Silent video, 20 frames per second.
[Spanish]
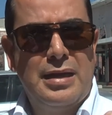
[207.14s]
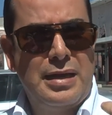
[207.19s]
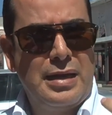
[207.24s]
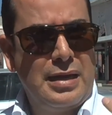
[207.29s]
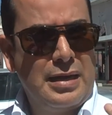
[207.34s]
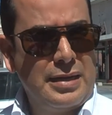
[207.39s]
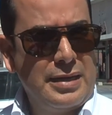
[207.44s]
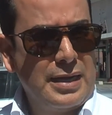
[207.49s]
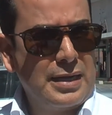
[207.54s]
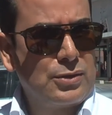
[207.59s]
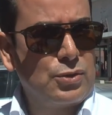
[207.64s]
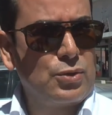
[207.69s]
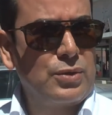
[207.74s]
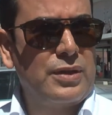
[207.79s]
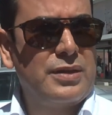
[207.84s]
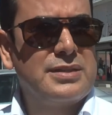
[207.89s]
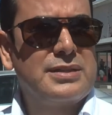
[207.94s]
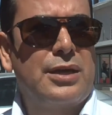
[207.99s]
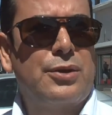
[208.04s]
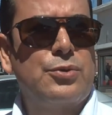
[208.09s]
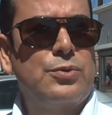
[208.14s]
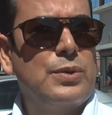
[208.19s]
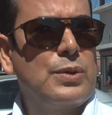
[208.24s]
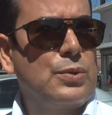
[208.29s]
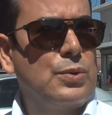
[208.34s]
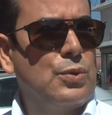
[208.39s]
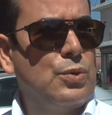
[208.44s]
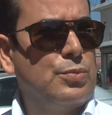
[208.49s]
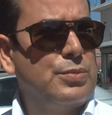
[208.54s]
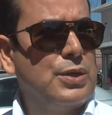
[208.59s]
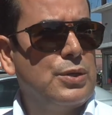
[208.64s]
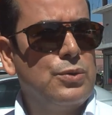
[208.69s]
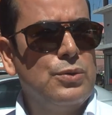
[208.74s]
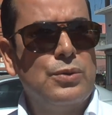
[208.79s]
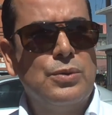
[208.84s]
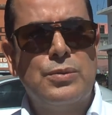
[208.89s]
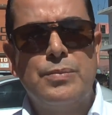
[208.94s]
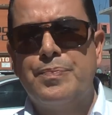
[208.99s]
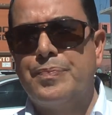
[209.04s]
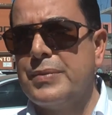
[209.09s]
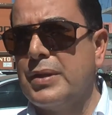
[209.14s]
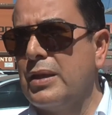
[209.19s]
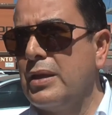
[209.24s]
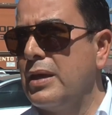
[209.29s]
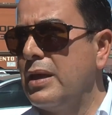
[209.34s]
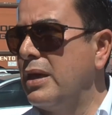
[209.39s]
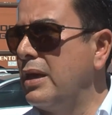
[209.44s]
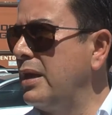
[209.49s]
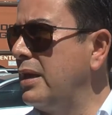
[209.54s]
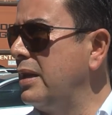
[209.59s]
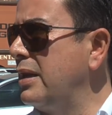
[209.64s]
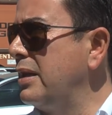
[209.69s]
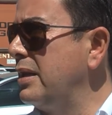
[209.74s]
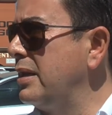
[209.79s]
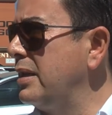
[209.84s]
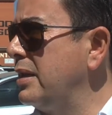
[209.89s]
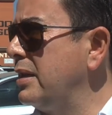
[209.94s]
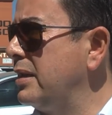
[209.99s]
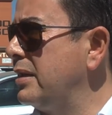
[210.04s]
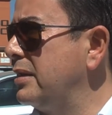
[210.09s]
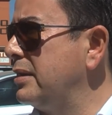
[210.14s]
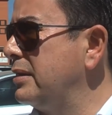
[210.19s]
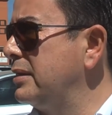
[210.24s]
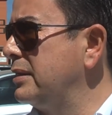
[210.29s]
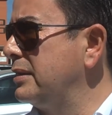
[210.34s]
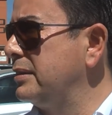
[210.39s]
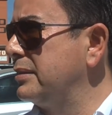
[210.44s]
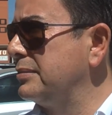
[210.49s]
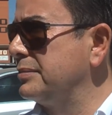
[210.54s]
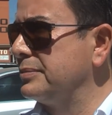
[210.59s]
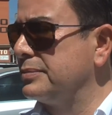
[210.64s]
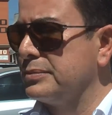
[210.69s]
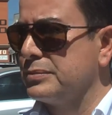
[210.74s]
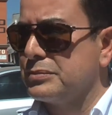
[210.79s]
el director de Desarrollo Económico, el, eh,